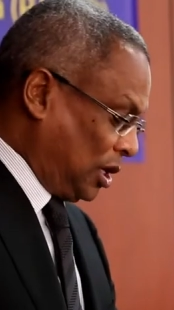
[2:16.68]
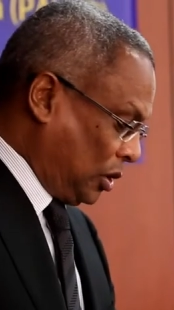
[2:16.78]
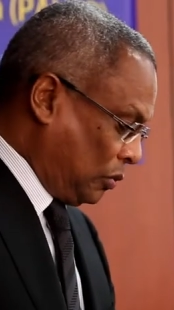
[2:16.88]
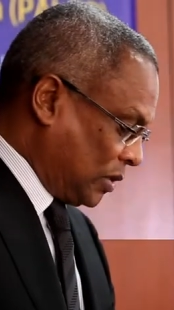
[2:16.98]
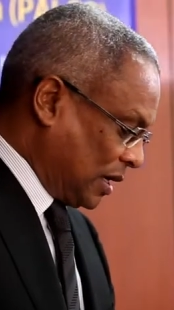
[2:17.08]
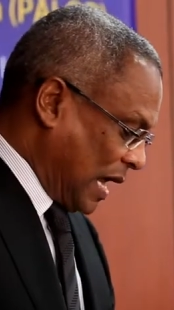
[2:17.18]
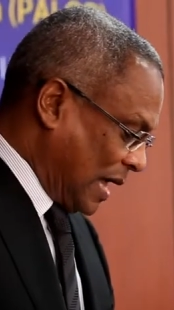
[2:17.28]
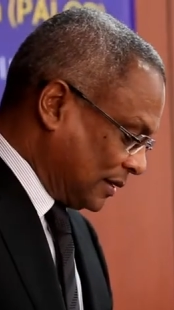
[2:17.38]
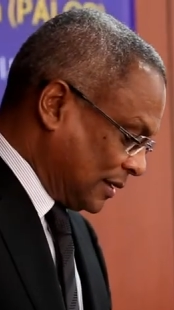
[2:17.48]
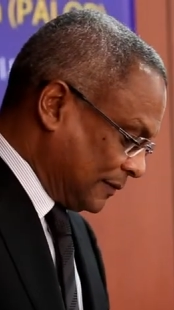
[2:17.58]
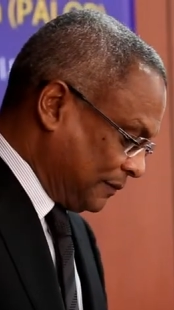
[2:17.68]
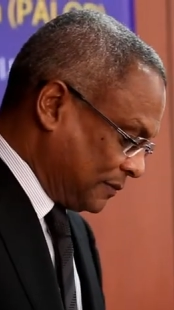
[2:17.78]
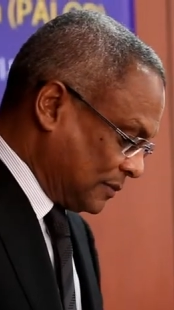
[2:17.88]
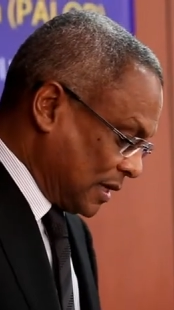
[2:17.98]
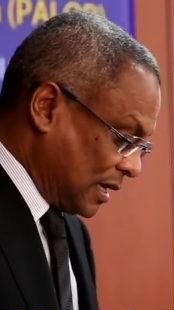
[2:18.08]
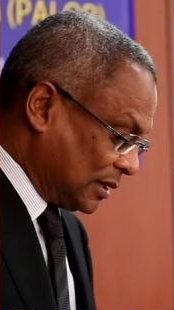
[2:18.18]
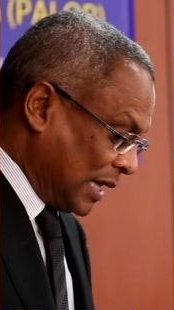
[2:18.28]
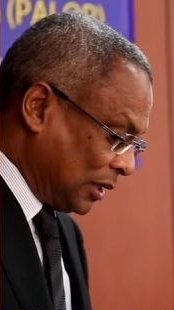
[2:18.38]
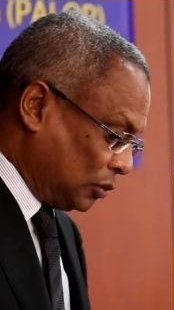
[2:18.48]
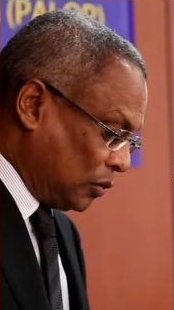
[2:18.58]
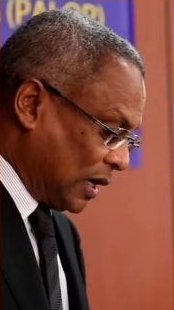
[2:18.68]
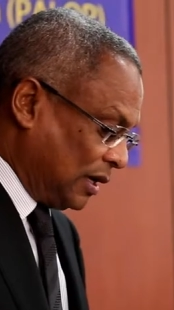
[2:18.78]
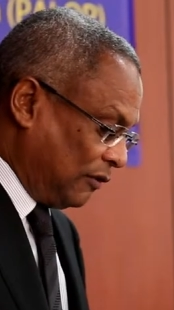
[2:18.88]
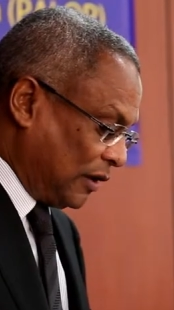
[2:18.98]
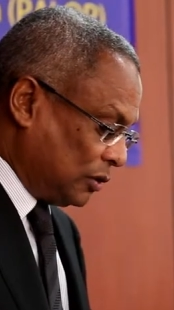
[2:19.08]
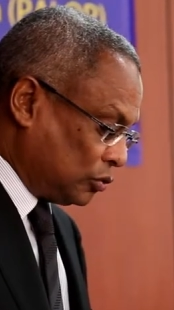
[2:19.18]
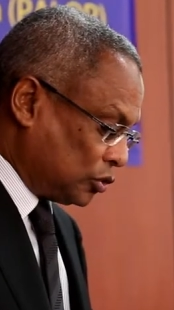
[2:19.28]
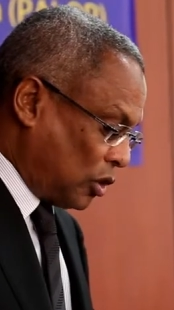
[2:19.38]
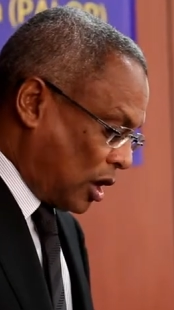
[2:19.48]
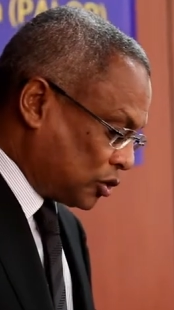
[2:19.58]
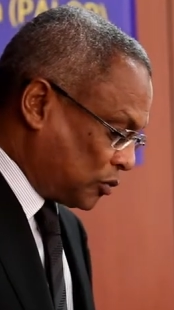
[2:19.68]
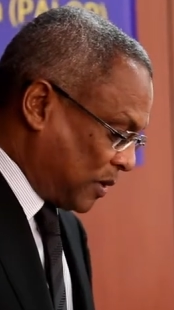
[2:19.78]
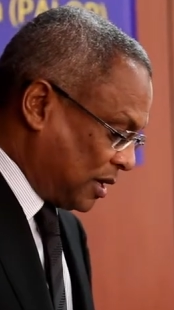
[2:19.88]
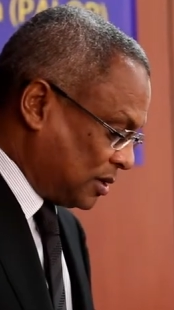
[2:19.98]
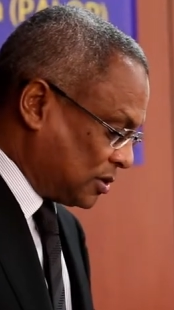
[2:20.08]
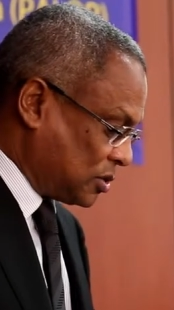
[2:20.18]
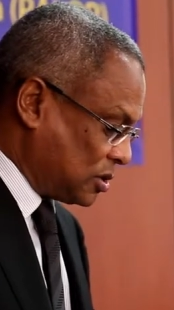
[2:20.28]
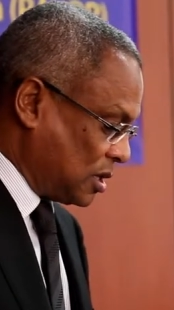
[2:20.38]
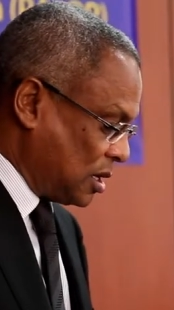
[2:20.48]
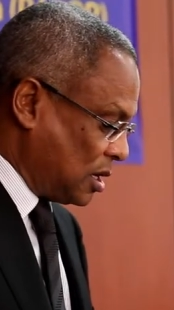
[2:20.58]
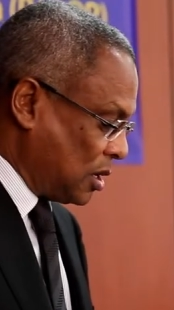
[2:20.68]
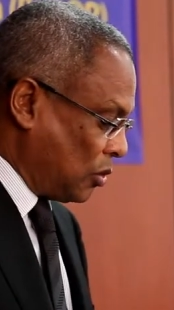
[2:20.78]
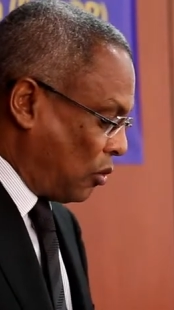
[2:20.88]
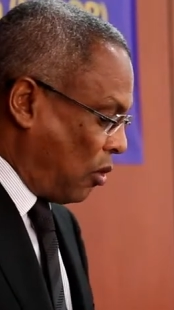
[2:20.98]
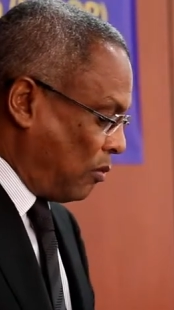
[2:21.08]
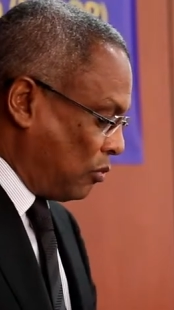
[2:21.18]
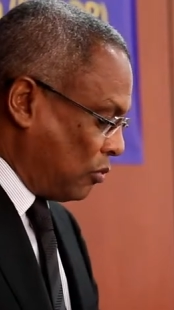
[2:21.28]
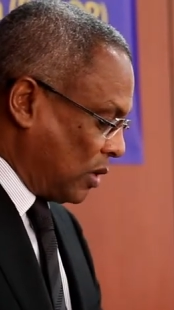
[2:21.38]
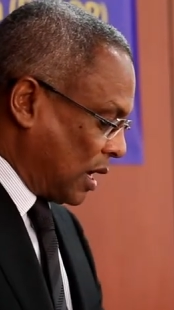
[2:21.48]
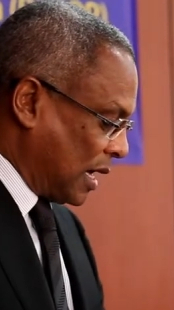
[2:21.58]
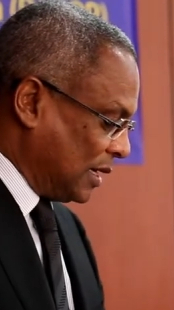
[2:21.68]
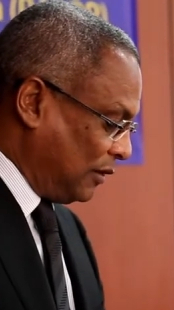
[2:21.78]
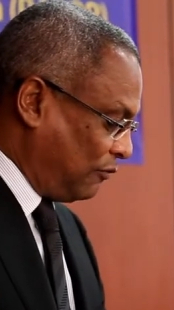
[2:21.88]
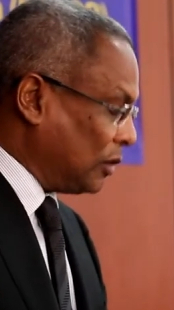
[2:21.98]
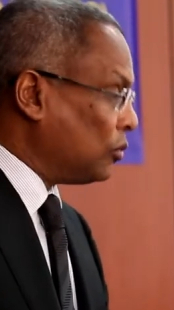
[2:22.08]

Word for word: e correlata, tanto a nível dos nossos países como a nível